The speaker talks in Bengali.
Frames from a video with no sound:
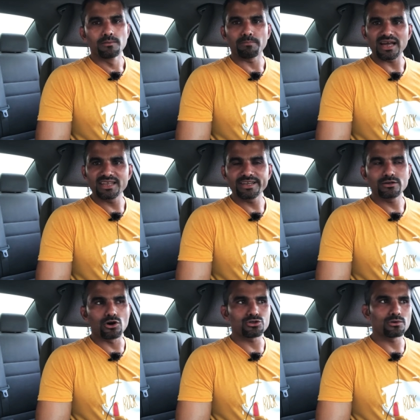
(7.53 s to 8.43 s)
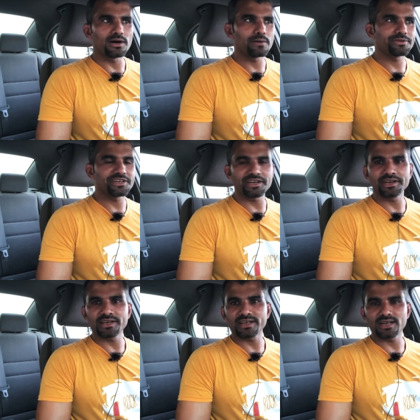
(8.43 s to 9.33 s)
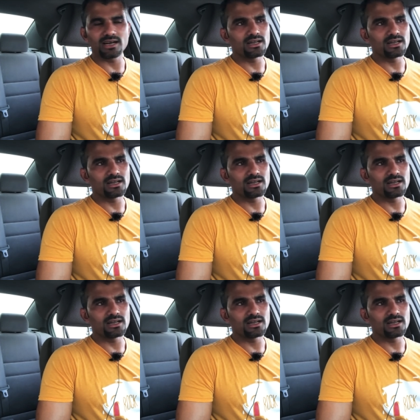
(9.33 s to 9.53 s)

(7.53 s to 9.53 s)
মালিক অথবা ট্রেনাররা